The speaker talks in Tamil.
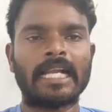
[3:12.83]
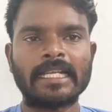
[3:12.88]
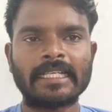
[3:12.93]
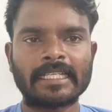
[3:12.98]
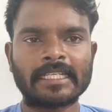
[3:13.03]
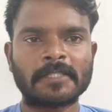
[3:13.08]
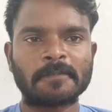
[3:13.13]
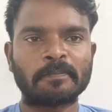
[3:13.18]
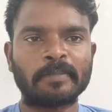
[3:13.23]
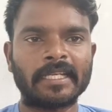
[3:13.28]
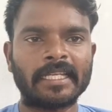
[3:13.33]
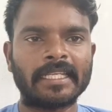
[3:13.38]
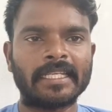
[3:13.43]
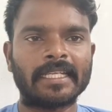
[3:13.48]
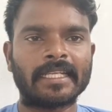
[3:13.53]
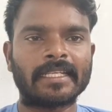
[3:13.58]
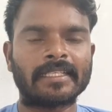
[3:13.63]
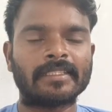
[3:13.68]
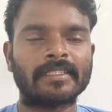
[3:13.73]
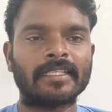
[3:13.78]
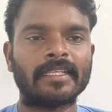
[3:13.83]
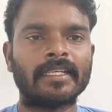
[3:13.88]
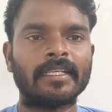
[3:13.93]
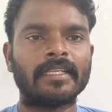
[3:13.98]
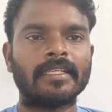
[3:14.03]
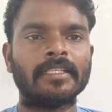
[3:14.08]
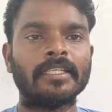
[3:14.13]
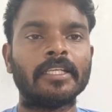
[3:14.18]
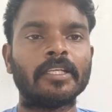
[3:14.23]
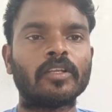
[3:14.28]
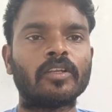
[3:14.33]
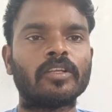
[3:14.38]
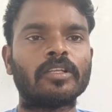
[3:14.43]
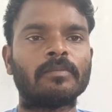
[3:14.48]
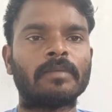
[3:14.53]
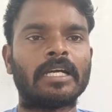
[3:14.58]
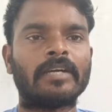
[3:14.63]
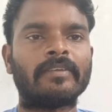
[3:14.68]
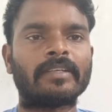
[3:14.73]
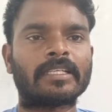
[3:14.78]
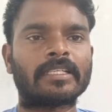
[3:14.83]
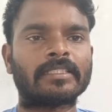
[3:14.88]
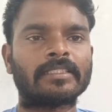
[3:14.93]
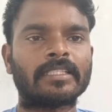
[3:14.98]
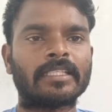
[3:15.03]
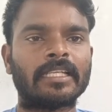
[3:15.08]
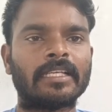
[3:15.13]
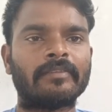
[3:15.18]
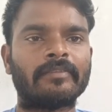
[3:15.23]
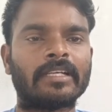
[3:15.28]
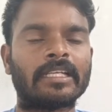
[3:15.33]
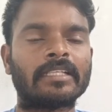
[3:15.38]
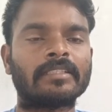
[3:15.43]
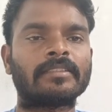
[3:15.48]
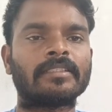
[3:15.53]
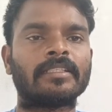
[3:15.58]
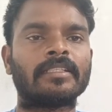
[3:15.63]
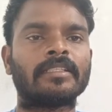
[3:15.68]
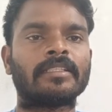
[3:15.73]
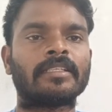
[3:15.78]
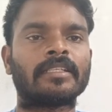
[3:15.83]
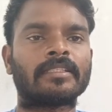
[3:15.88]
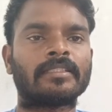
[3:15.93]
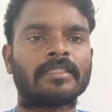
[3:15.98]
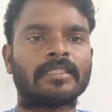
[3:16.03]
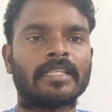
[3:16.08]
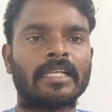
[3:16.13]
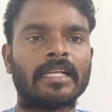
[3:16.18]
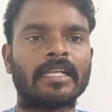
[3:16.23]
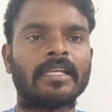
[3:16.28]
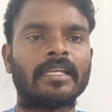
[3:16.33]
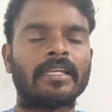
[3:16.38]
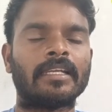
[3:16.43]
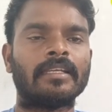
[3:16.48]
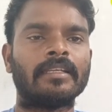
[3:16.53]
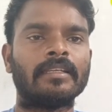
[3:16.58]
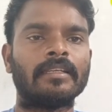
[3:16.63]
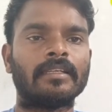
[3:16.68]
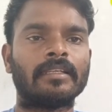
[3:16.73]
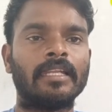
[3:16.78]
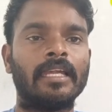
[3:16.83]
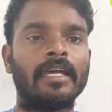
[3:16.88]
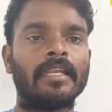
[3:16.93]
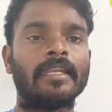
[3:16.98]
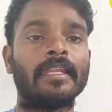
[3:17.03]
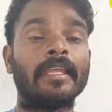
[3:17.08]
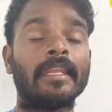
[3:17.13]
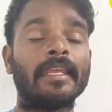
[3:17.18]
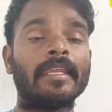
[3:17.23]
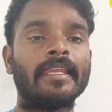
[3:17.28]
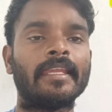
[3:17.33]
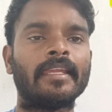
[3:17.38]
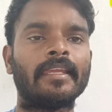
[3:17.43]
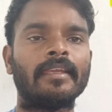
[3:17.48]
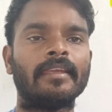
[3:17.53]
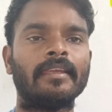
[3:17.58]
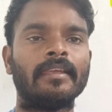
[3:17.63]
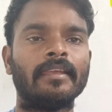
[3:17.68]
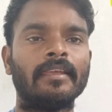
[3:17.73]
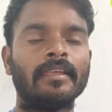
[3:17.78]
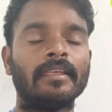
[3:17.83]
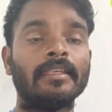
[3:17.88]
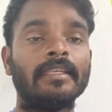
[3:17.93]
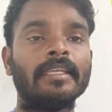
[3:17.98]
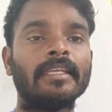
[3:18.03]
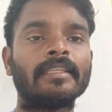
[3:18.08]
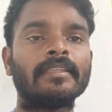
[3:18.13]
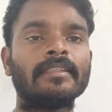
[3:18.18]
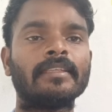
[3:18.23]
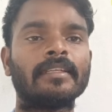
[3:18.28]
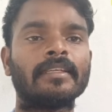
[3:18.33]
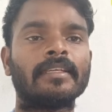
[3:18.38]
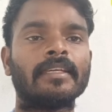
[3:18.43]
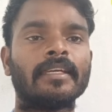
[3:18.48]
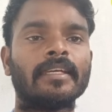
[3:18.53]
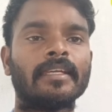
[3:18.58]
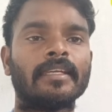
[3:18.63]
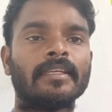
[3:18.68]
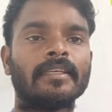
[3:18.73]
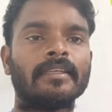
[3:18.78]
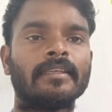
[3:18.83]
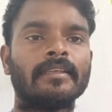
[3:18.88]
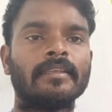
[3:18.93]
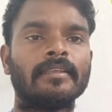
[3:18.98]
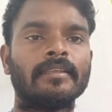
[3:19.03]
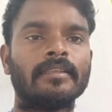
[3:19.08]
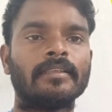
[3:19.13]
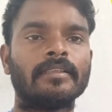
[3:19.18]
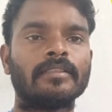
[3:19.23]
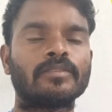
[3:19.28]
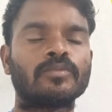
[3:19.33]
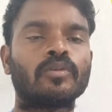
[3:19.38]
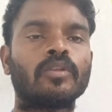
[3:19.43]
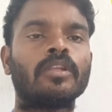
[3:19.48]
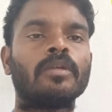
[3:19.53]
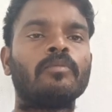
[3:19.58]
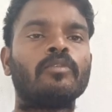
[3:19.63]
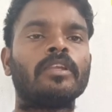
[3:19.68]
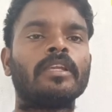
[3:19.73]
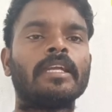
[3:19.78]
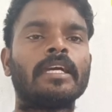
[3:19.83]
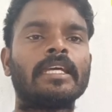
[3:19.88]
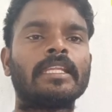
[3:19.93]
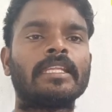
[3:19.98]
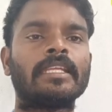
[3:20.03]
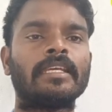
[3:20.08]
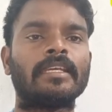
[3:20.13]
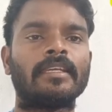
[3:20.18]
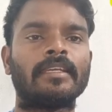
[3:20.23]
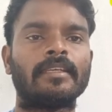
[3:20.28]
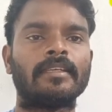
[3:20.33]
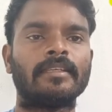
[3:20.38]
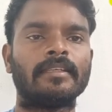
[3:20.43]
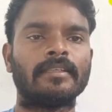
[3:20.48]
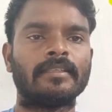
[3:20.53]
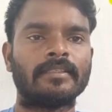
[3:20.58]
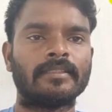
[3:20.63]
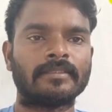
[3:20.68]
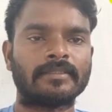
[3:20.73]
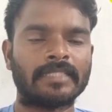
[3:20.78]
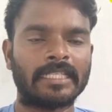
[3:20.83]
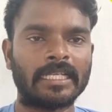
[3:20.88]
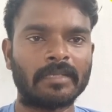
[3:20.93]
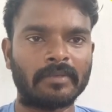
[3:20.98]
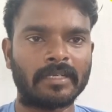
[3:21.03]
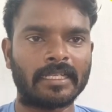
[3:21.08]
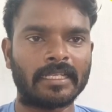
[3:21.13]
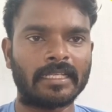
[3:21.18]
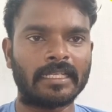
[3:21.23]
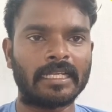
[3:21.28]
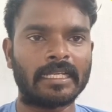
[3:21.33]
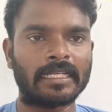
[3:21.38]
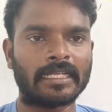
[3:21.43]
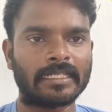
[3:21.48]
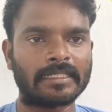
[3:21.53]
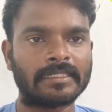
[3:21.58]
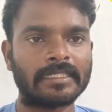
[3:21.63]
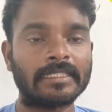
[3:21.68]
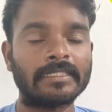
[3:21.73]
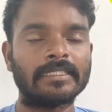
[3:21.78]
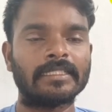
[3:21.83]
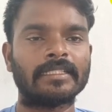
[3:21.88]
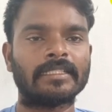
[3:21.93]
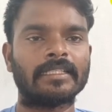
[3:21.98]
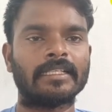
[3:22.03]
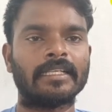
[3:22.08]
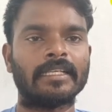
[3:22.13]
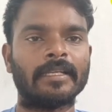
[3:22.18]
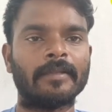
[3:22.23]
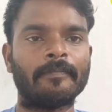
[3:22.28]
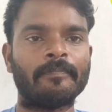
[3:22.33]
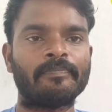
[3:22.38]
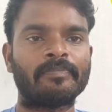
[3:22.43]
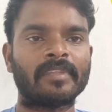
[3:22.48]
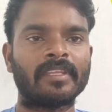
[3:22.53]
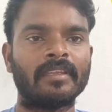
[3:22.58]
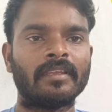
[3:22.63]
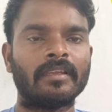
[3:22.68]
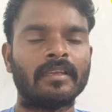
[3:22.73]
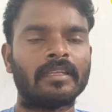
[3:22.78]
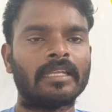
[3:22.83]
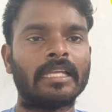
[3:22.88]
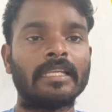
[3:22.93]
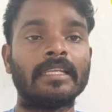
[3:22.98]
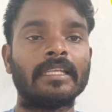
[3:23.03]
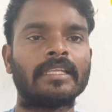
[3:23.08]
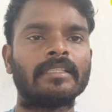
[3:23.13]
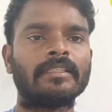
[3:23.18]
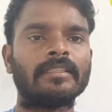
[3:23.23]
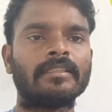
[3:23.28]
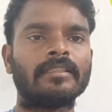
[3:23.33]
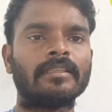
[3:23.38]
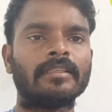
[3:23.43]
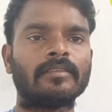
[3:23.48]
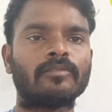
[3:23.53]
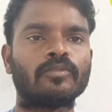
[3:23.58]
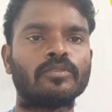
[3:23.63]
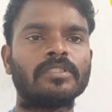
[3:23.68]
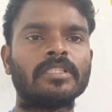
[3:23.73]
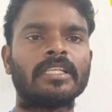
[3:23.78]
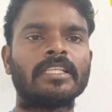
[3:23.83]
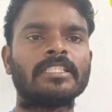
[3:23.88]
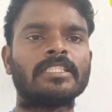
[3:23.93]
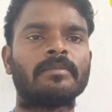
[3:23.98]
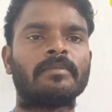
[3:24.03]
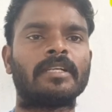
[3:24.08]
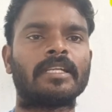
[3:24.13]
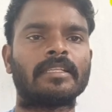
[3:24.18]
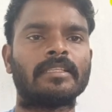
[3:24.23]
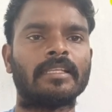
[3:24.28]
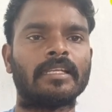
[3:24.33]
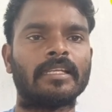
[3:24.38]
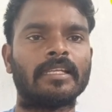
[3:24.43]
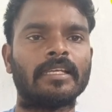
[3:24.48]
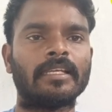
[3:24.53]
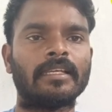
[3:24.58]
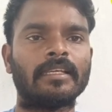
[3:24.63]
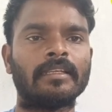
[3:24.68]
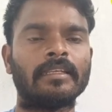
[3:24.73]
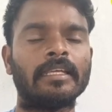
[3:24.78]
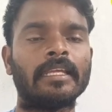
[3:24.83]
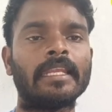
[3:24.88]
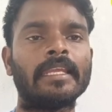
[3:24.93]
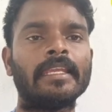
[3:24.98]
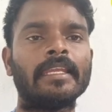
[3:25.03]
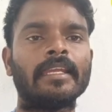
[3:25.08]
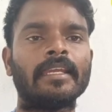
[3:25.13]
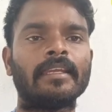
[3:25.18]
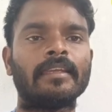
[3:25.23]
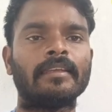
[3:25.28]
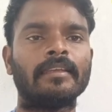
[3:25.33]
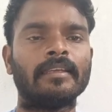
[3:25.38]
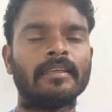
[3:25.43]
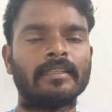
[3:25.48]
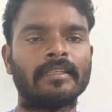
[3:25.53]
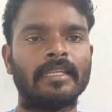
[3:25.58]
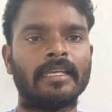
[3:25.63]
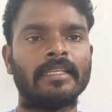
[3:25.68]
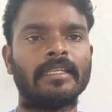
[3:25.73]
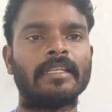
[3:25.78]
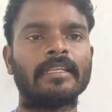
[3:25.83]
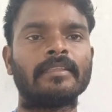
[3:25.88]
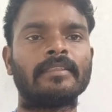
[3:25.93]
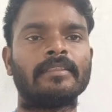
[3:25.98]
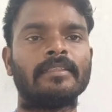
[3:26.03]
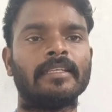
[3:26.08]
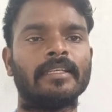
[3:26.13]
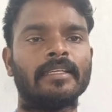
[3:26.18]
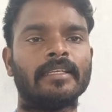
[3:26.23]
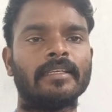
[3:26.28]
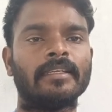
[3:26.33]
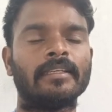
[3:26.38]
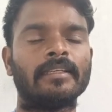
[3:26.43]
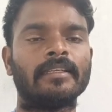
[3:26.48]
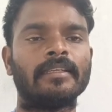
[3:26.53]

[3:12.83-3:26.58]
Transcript: காங்கிரஸ் பேர் இயக்கத்தை ஈரோடு மாவட்டத்தில் வளர்த்தெடுக்கிறதுக்காக நான் நிறைய இயந்திருக்கேன் சொல்ல முடியாத செயல்பாடுகளை அங்கே நான் செஞ்சுருக்கேன் நான் இழந்தது கொஞ்ச நெஞ்சமானதல்ல நிறைய நான் இழந்துட்டேன்